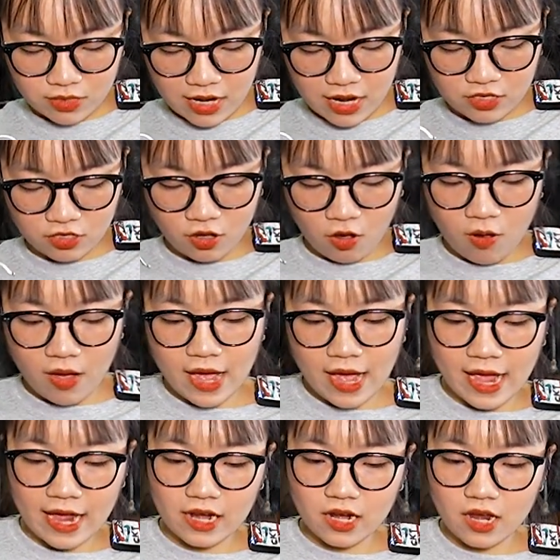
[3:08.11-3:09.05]
sẽ là gió
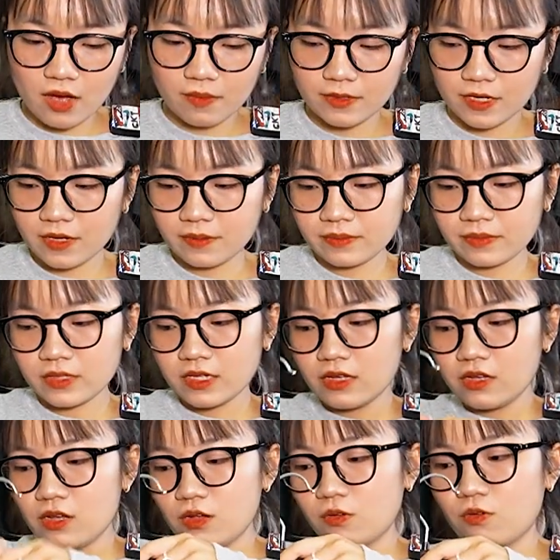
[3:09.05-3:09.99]
hai lớp nhá,
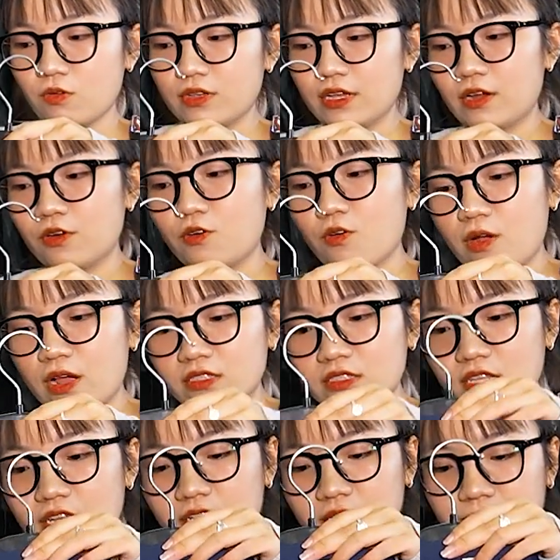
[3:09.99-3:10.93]
của nhà
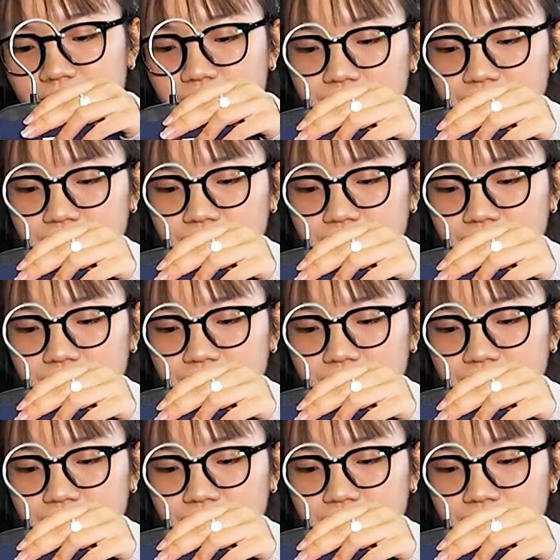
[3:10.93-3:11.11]
Rogastit.